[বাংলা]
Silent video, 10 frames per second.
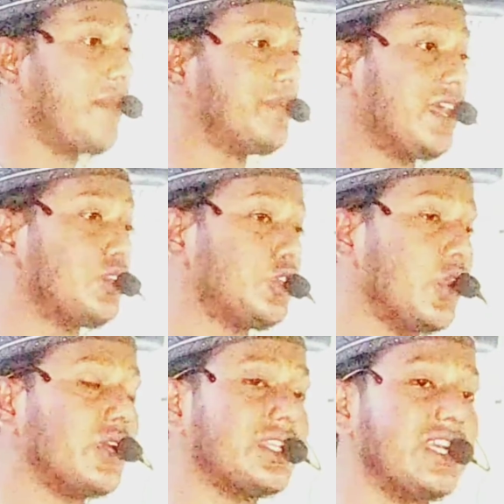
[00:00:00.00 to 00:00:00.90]
আপনার
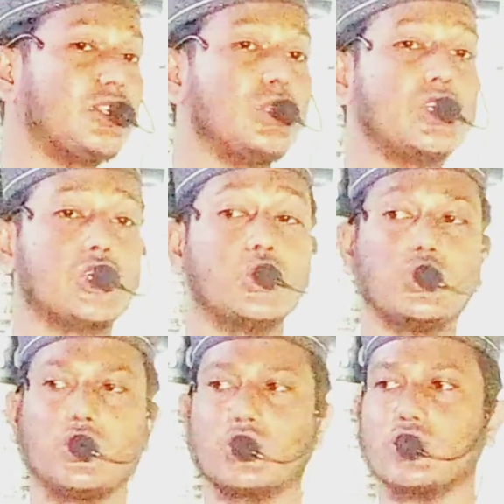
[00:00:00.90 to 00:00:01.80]
চোখ দিয়ে যদি
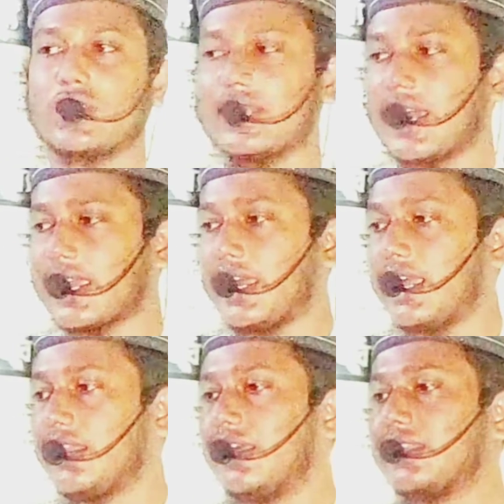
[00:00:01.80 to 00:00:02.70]
সৌন্দর্যতা
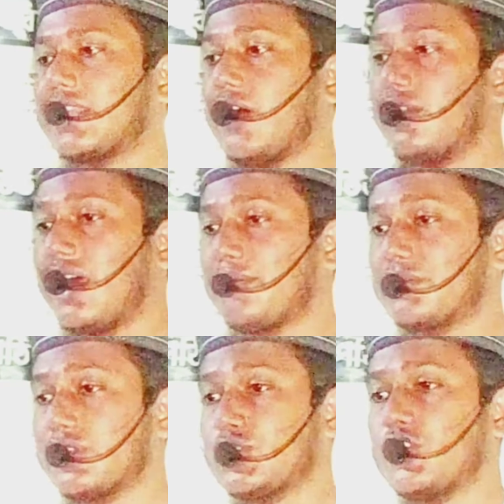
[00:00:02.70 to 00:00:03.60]
দেখেন তাহলে
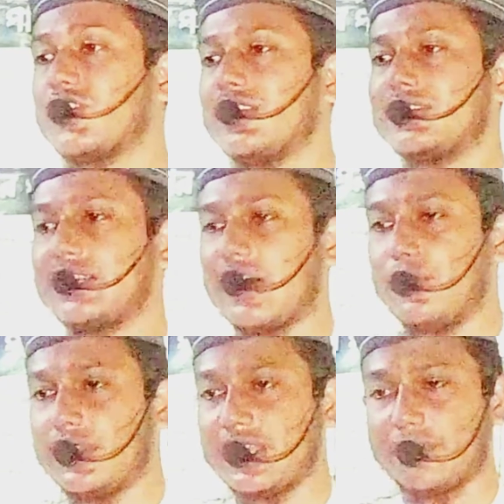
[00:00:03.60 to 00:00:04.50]
আপনার চোখের জেনা
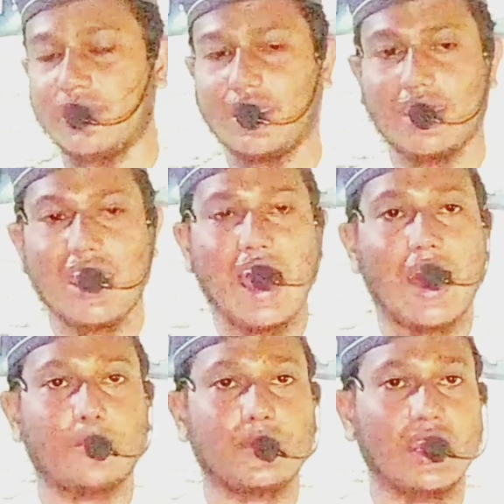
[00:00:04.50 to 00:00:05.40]
হয়ে যাবে
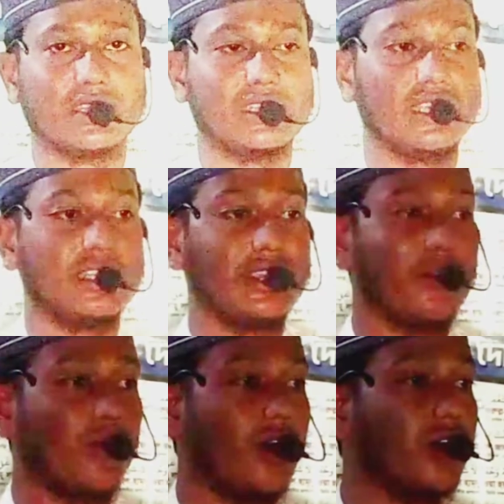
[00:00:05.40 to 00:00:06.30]
আপনার যে
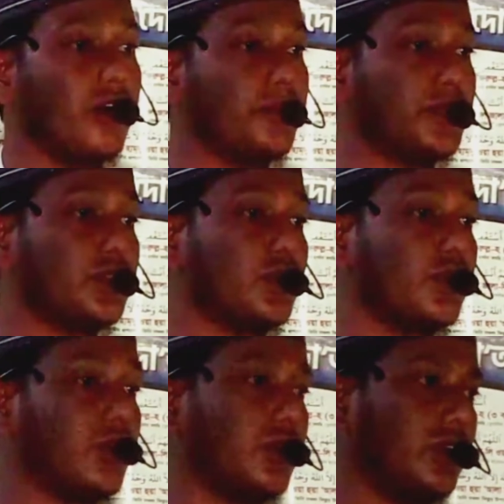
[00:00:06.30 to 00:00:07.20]
যে অঙ্গ
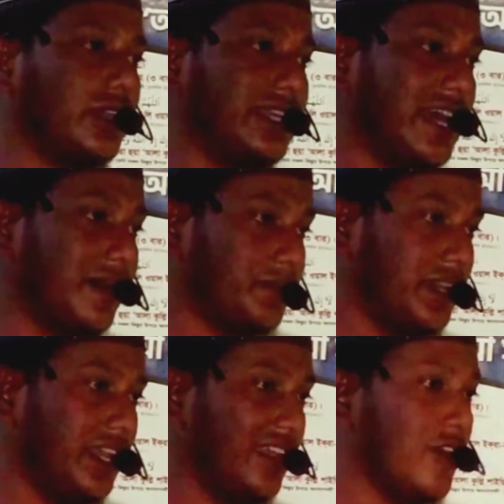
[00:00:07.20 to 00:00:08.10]
প্রত্যঙ্গ গুলো দিয়ে
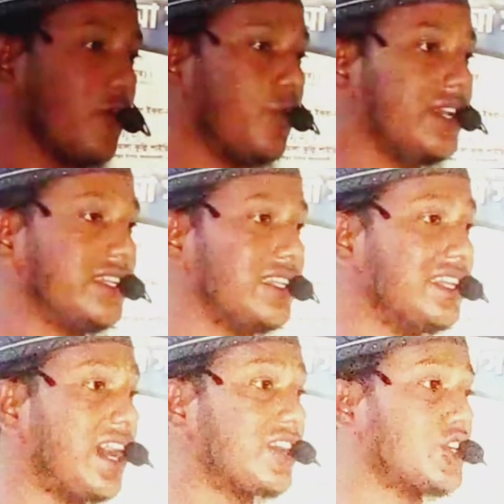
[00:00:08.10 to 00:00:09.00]
আপনি ওই
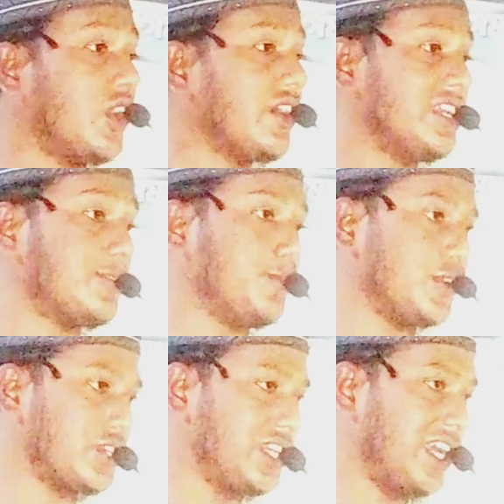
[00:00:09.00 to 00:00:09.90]
জিনার
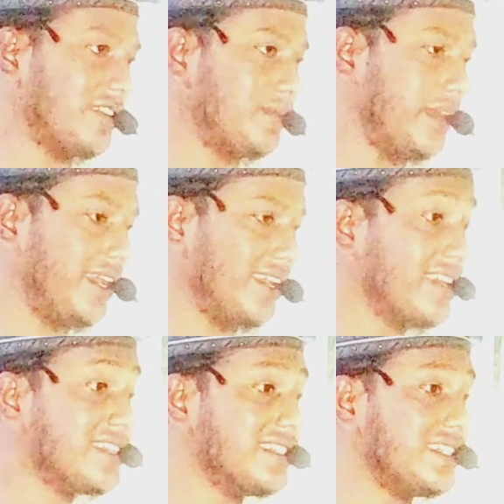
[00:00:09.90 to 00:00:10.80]
সংস্পর্শে আসবেন
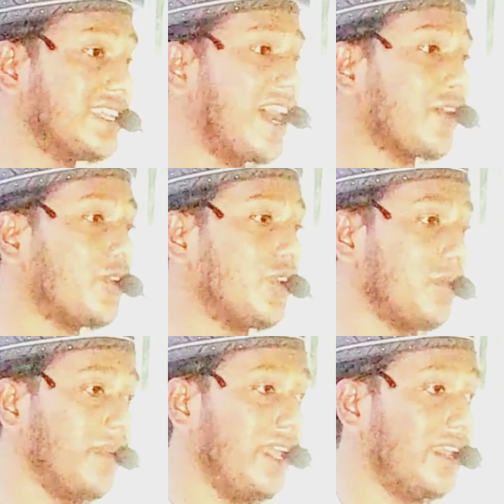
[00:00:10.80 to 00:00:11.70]
জিনা
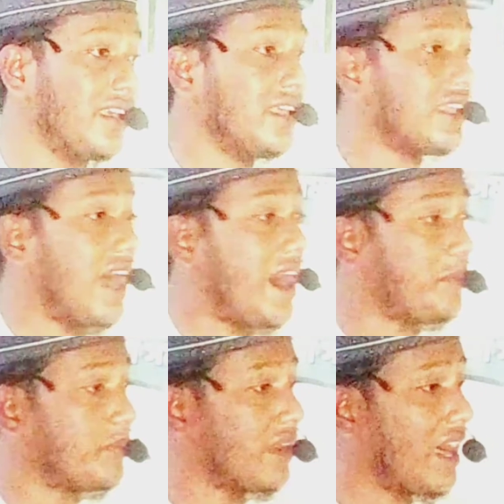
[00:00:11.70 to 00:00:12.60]
করবেন
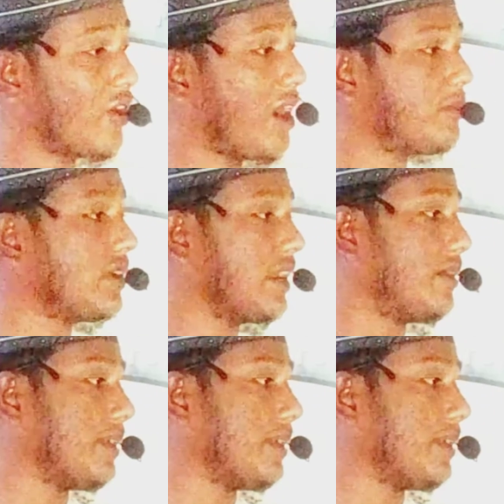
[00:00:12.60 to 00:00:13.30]
আপনারও আমল